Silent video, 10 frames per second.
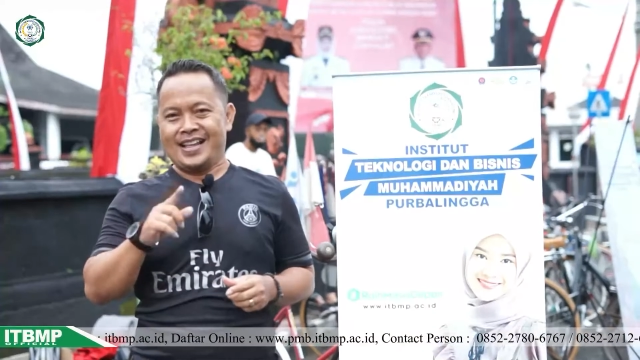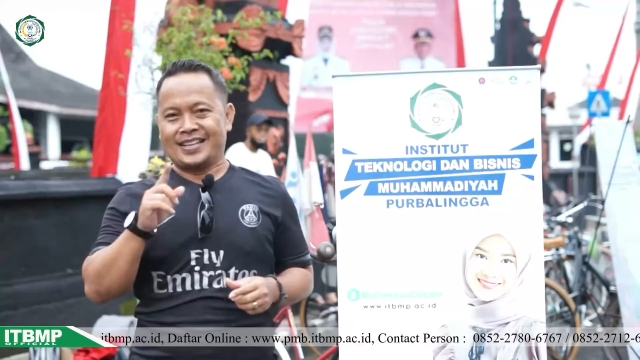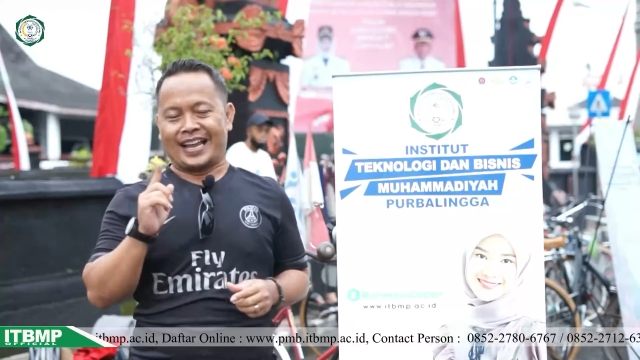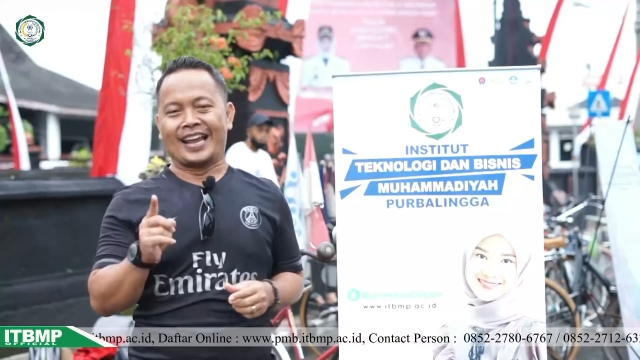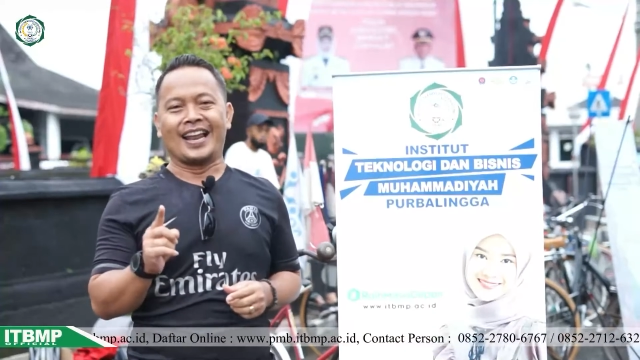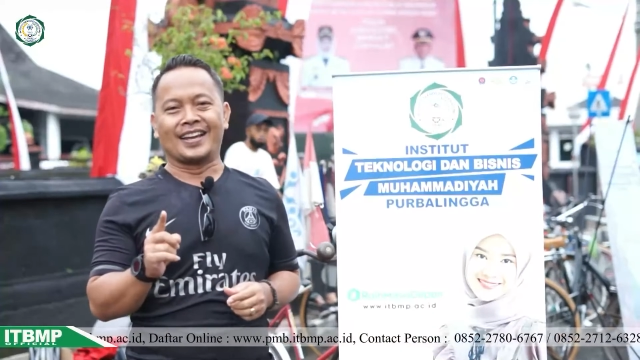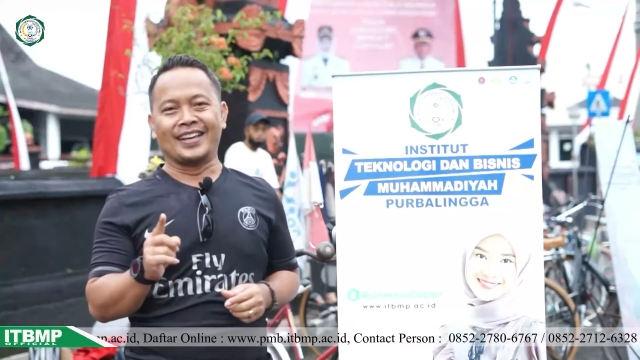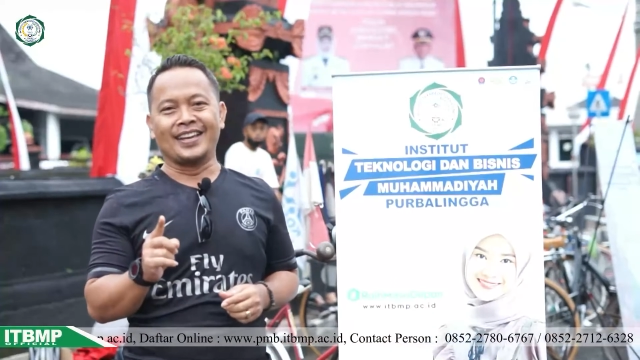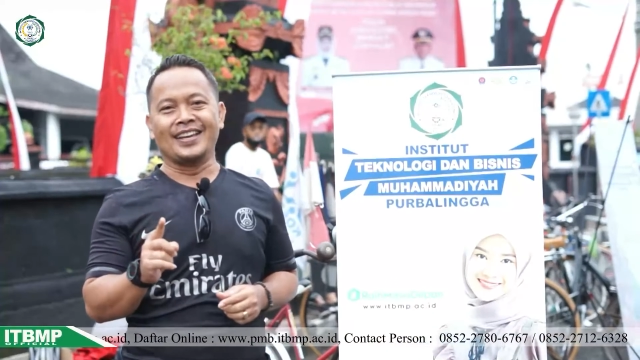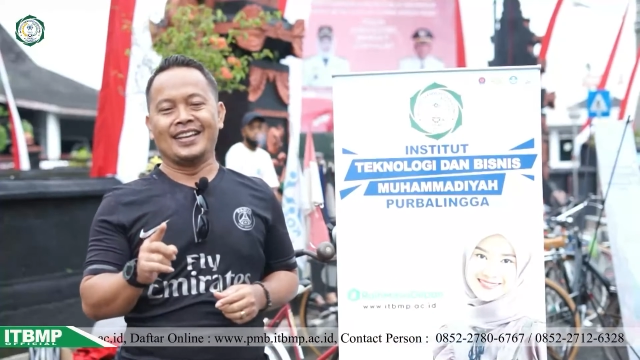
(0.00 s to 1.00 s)
Sekali
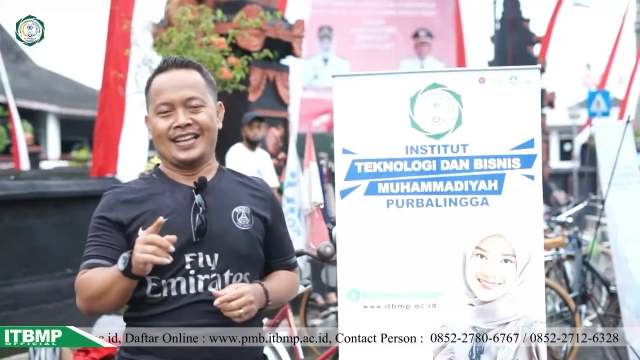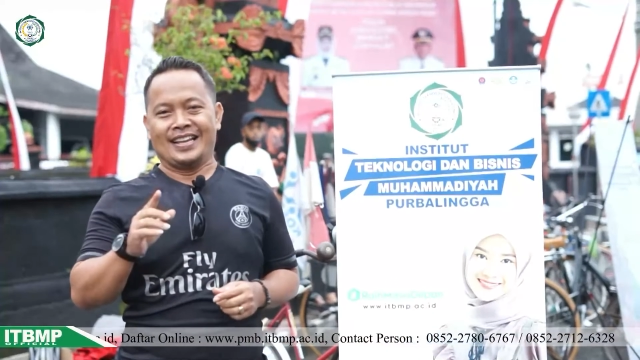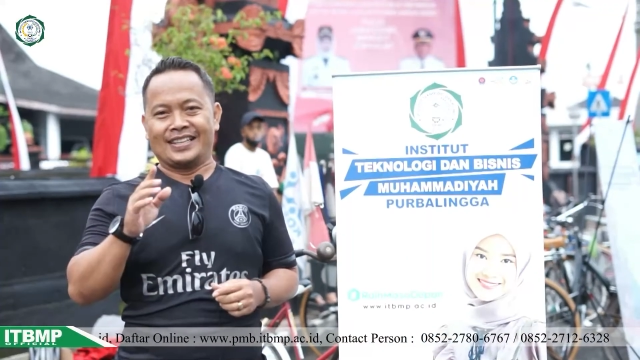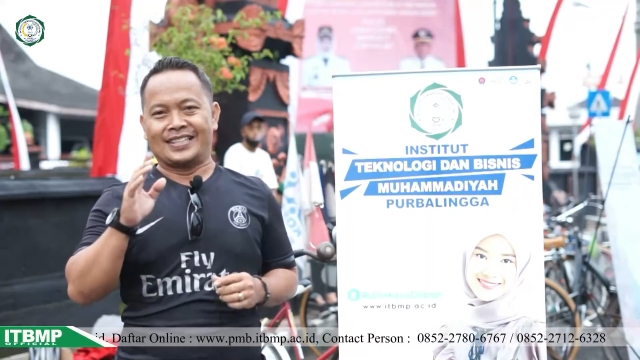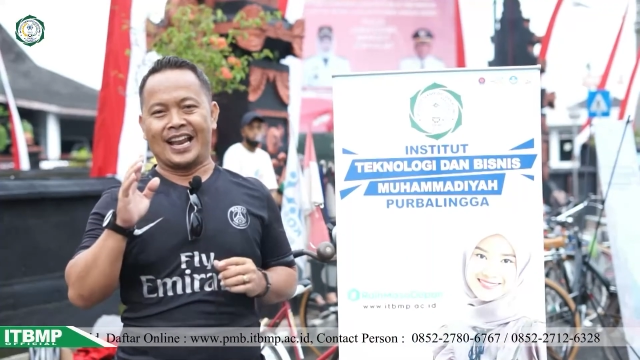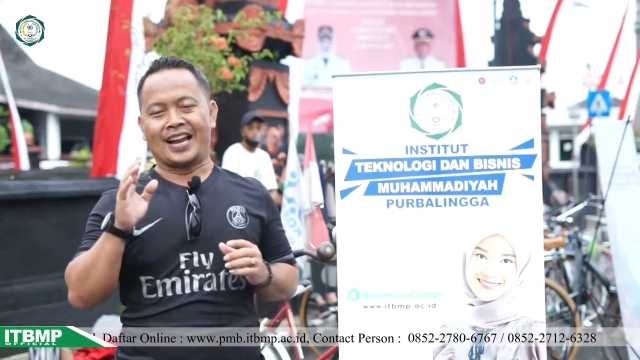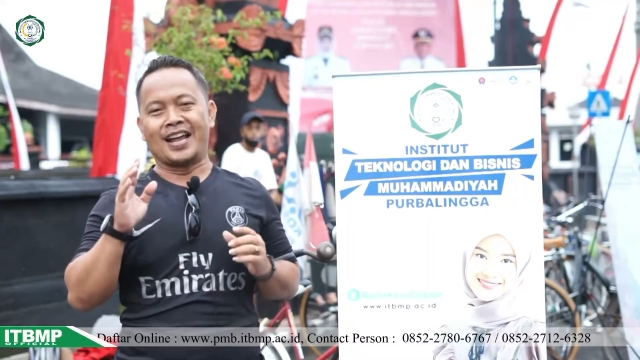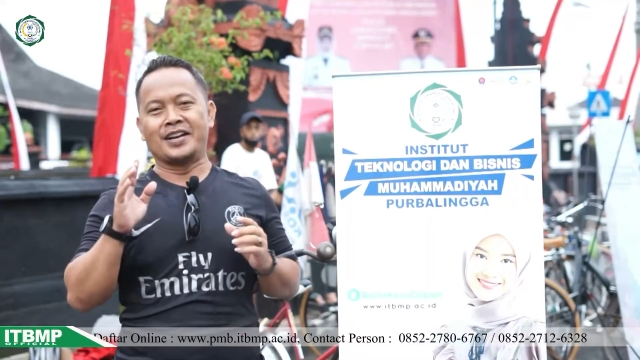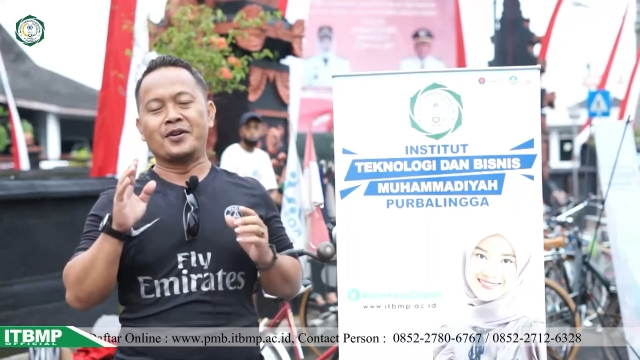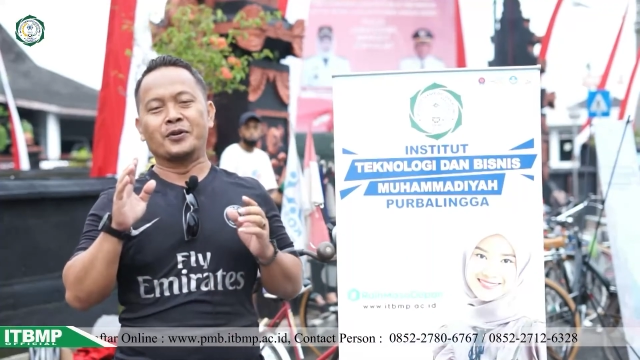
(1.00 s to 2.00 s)
lagi,
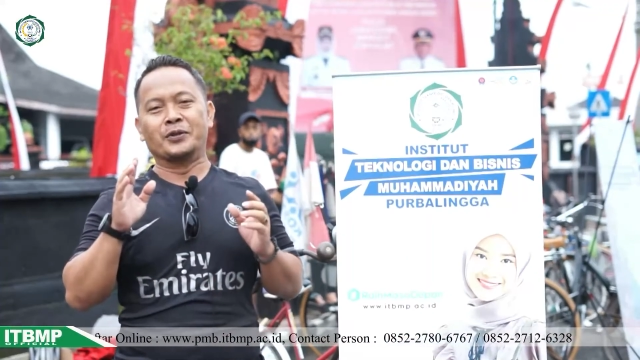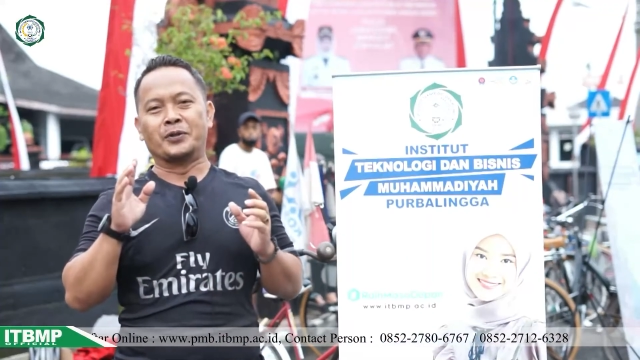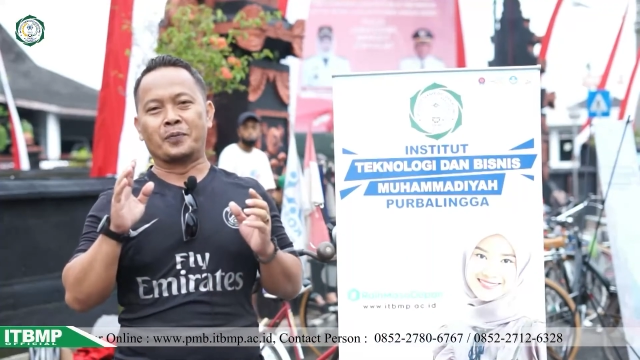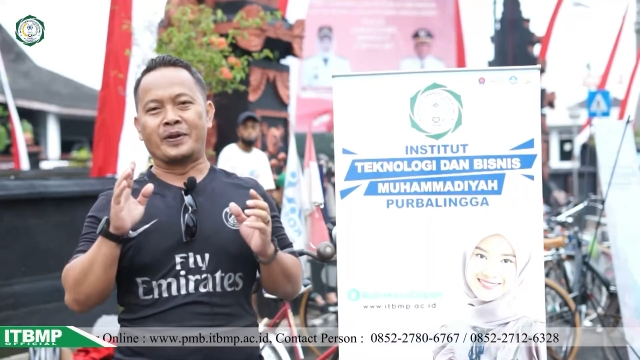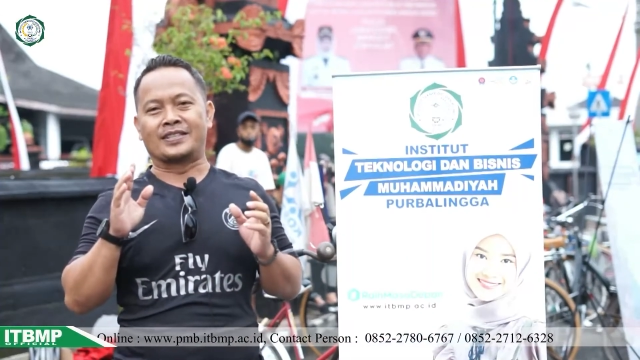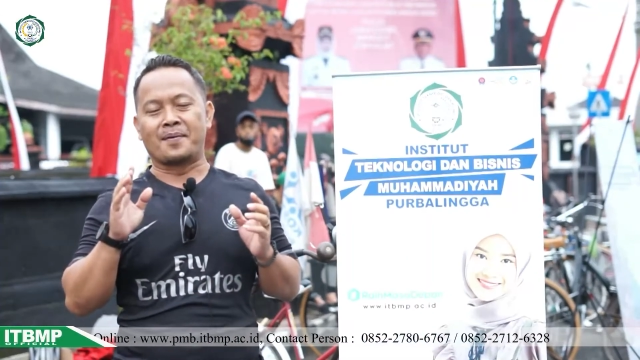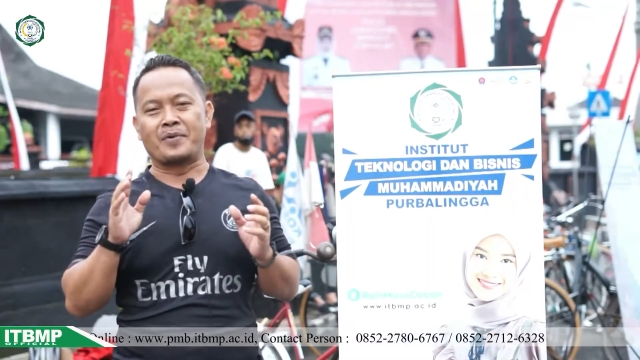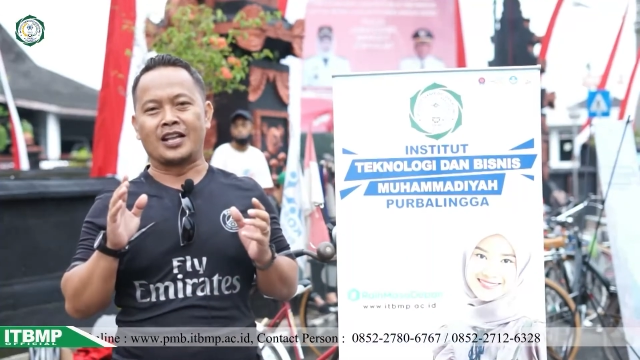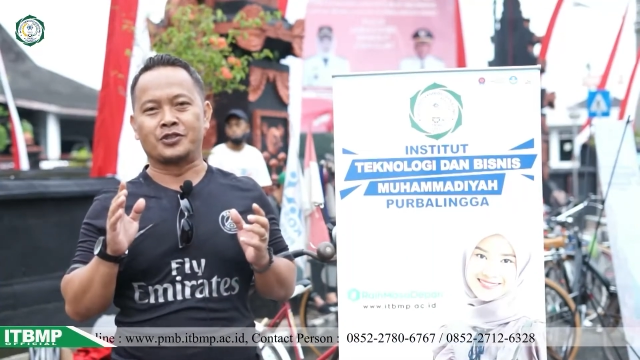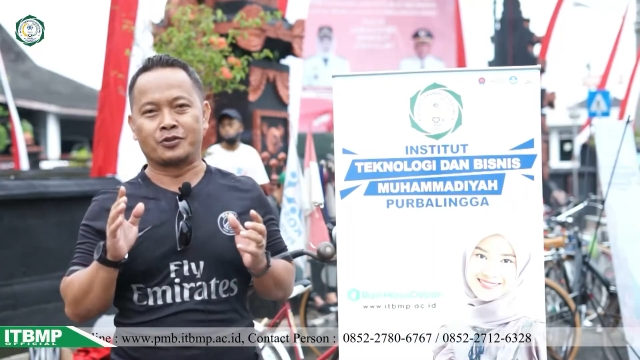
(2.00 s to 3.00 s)
silakan untuk bisa
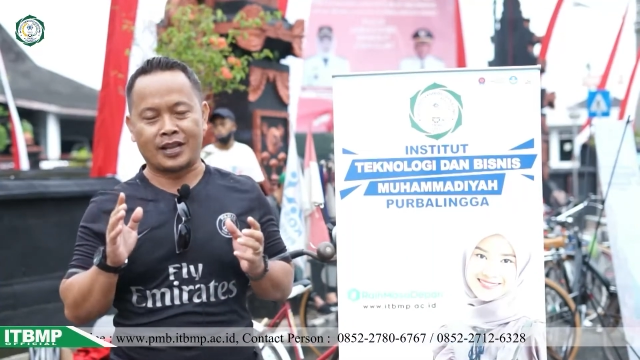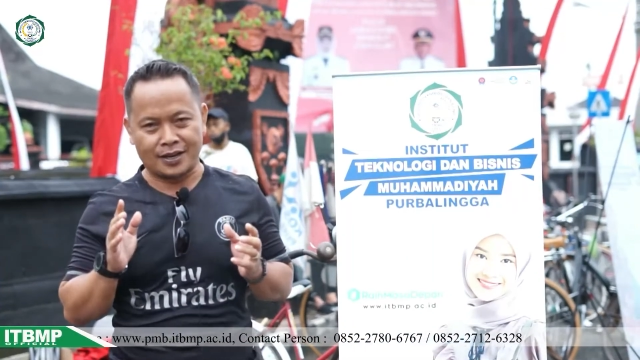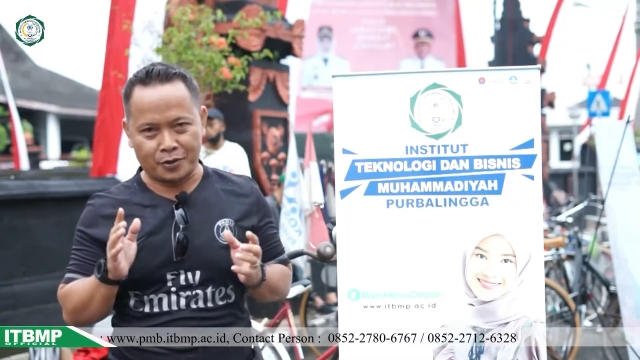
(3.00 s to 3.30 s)
melanjutkan